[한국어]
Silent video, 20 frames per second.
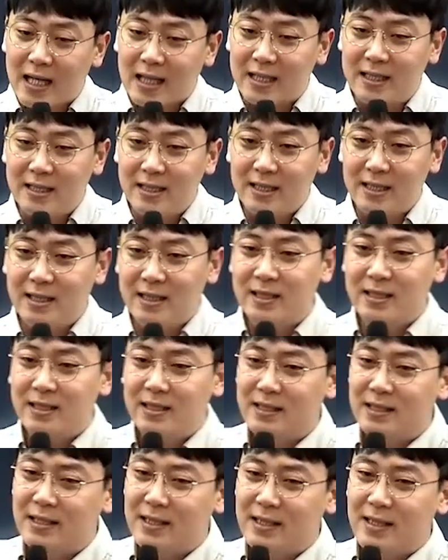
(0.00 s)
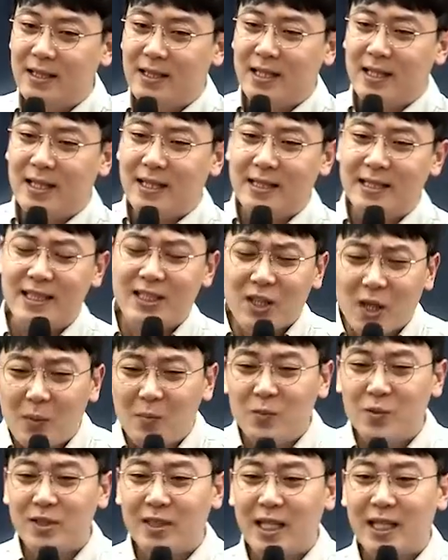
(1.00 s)
그 시험
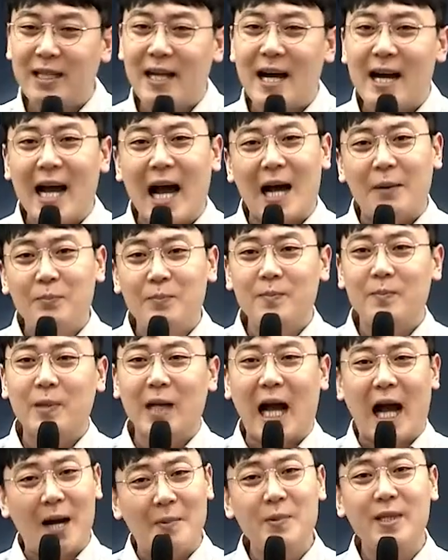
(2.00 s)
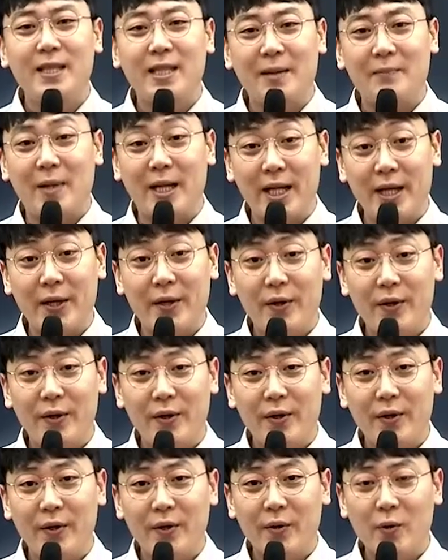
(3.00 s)
문제에 대한 감, 감이 있단 말이에요.
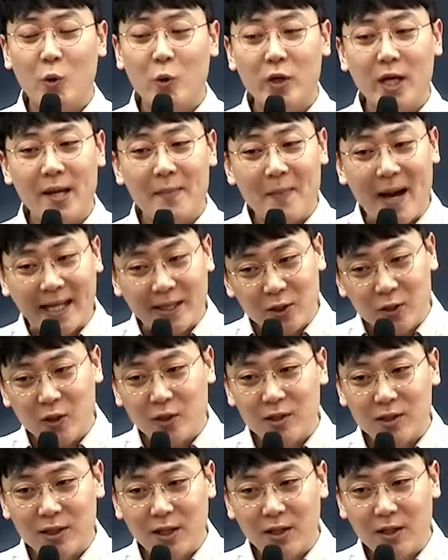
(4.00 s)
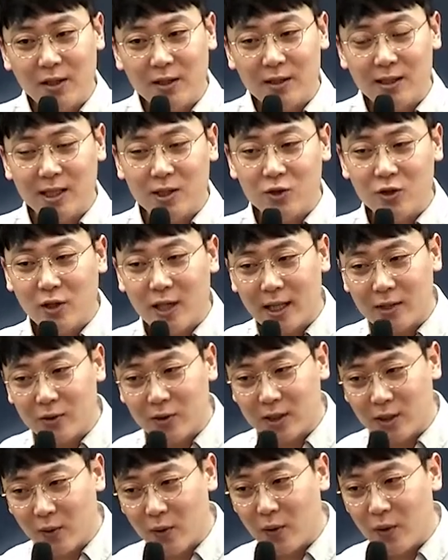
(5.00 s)
거기에 맞춰서 기출 강의도
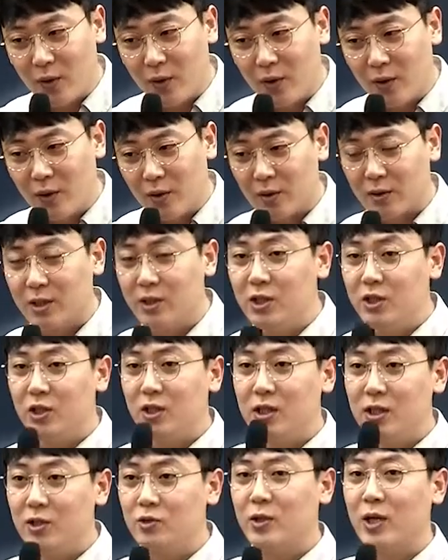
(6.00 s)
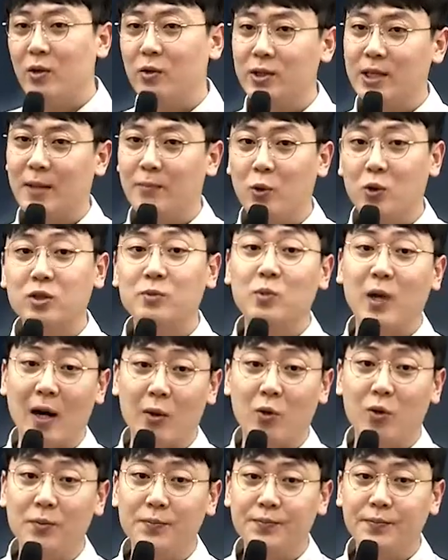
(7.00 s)
듣고 어, 그 이후에 혼자 복습도
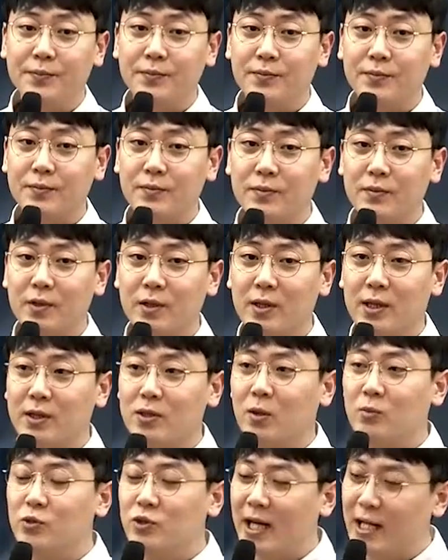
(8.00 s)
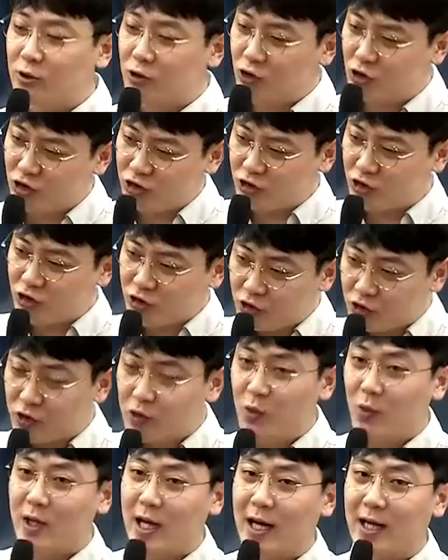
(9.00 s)
하고 음, 그러니까 점수가
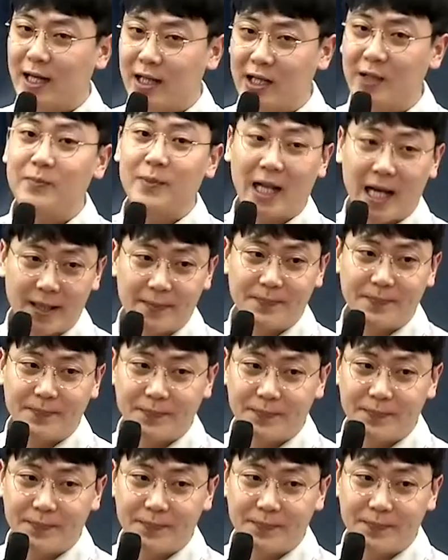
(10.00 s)
쭉쭉쭉쭉 올라가게 됩니다.